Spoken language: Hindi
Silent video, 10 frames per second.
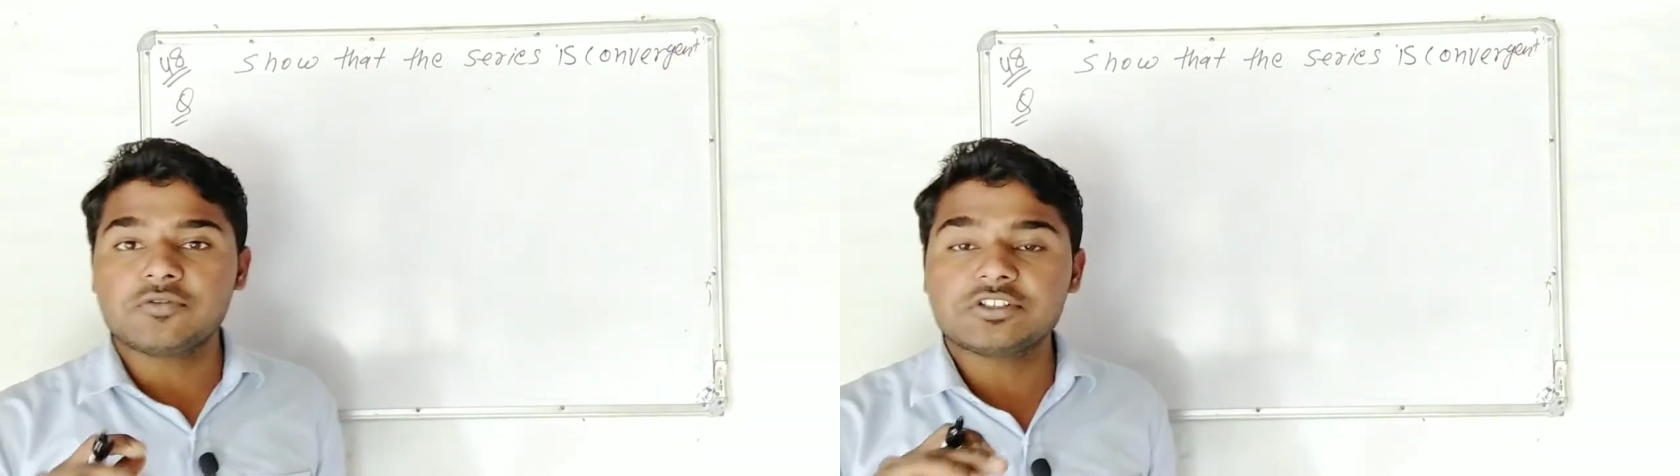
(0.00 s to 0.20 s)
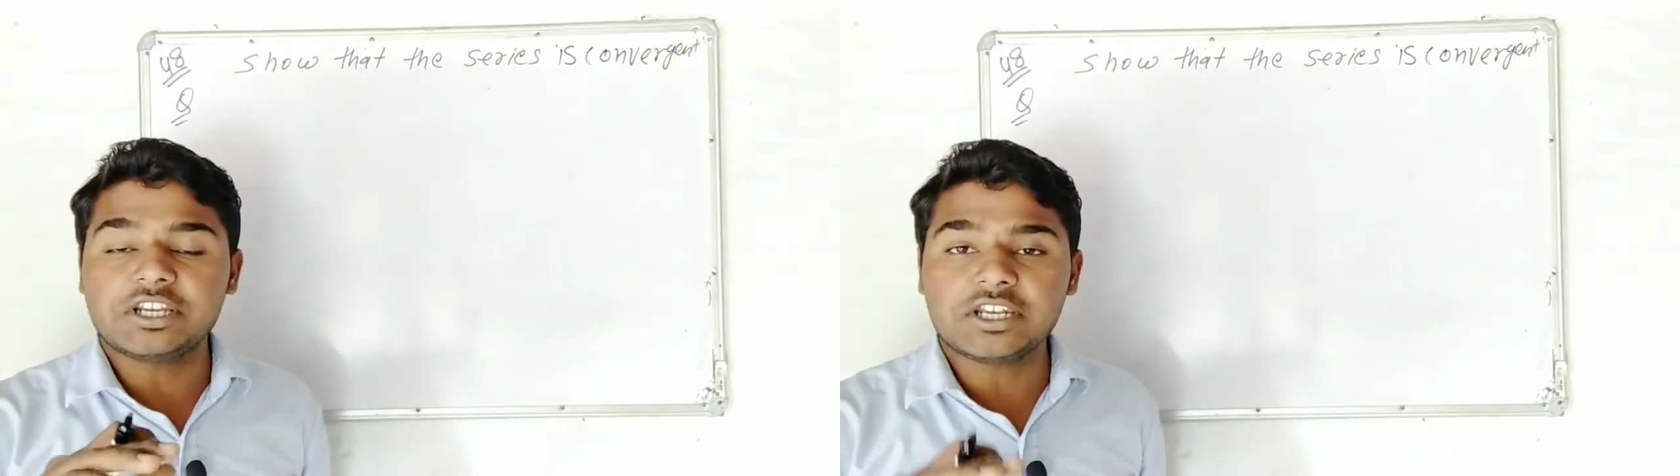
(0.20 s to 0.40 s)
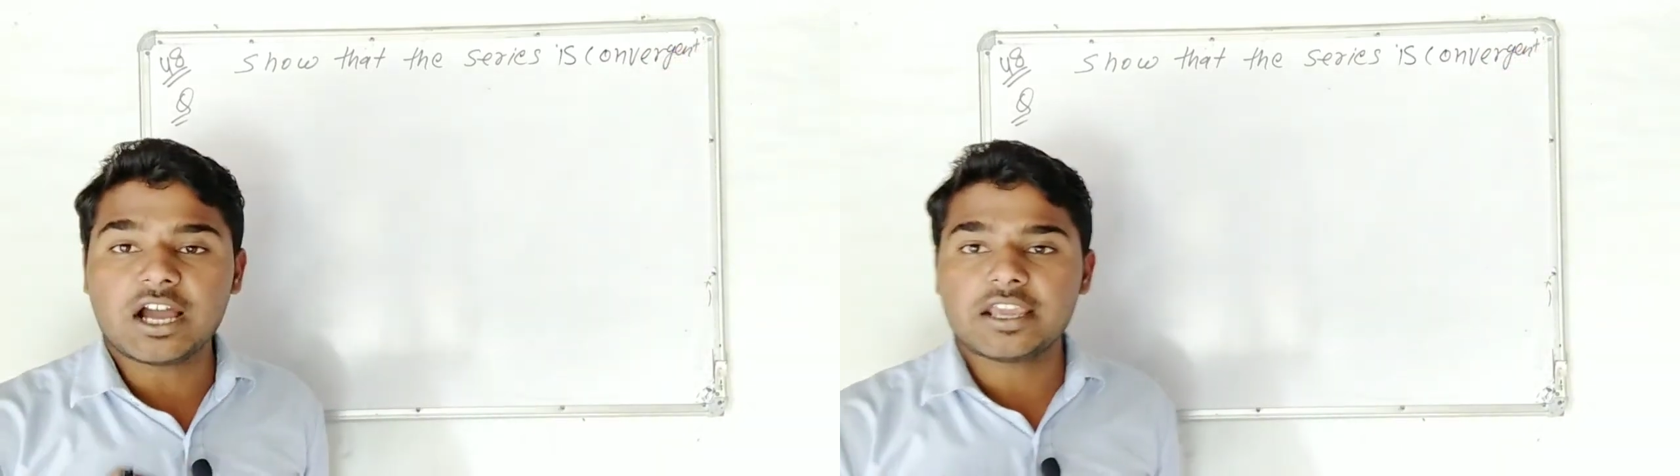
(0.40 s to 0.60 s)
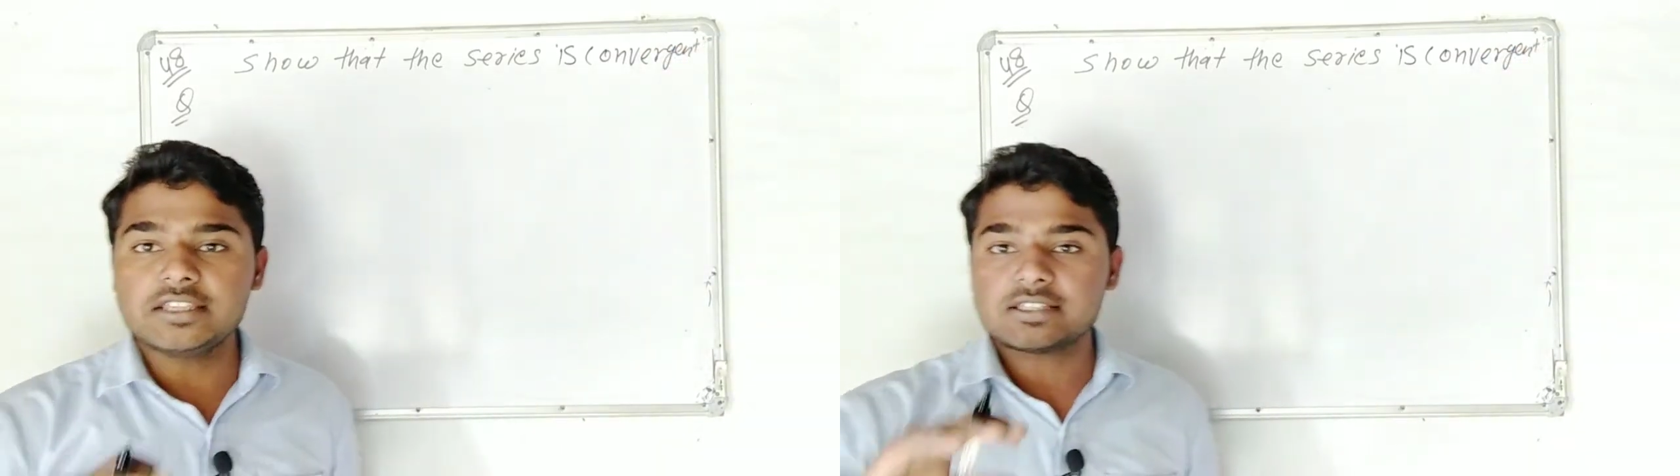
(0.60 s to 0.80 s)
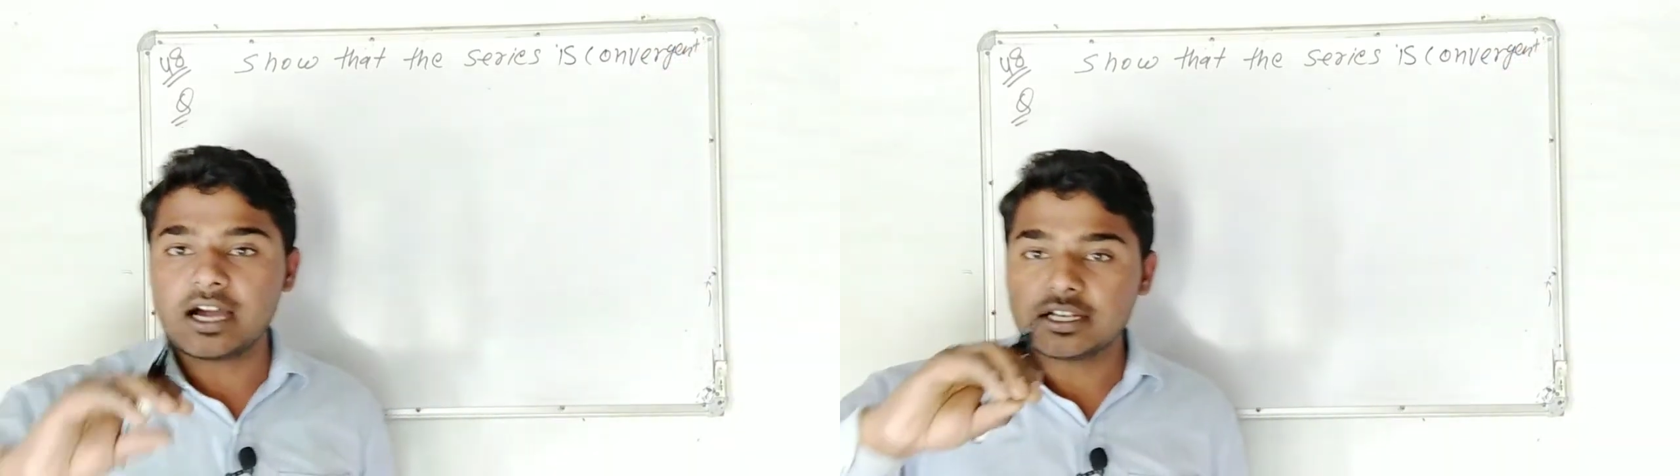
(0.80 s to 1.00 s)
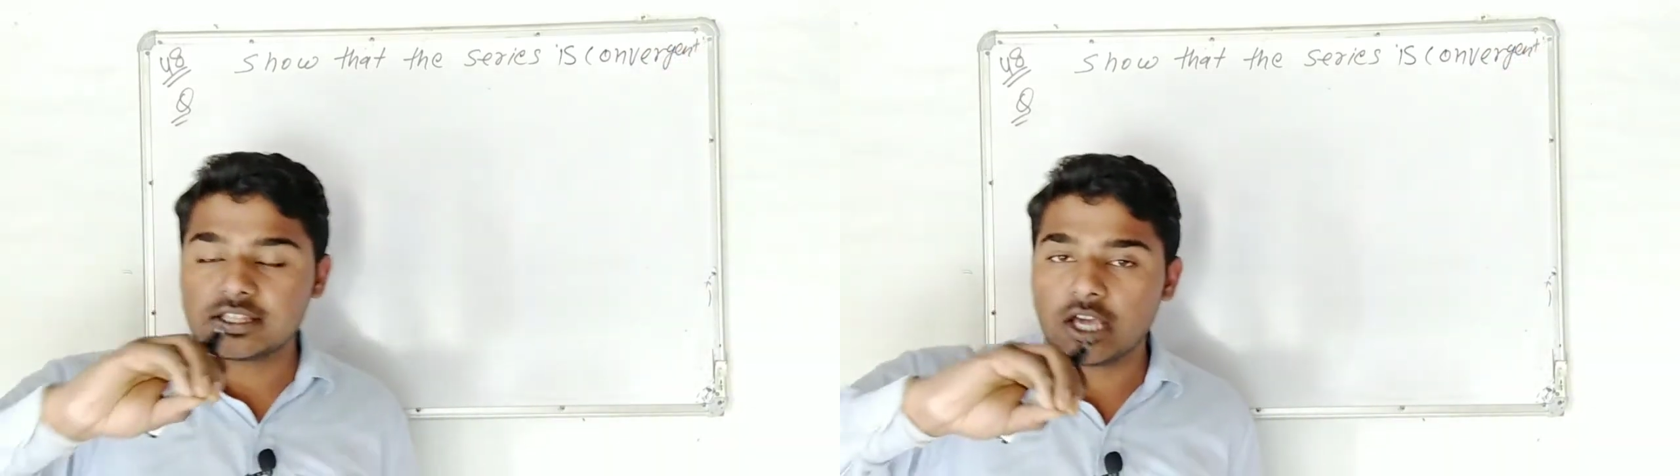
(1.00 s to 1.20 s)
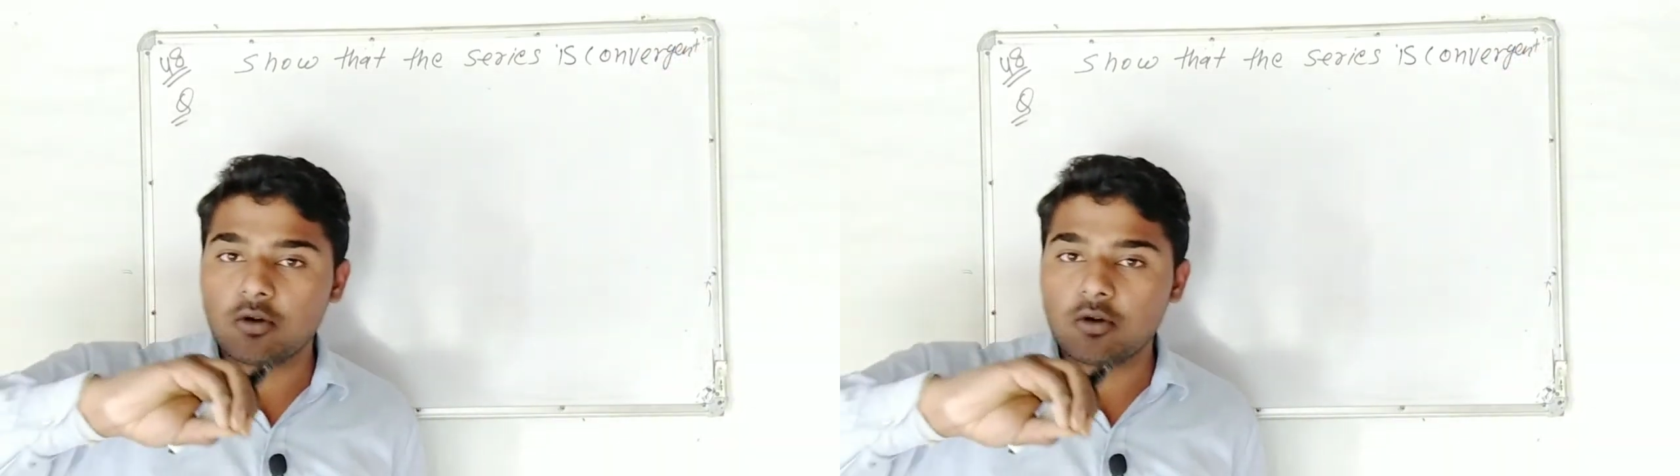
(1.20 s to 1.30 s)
कन्वर्जेंट आ गई इसका अर्थ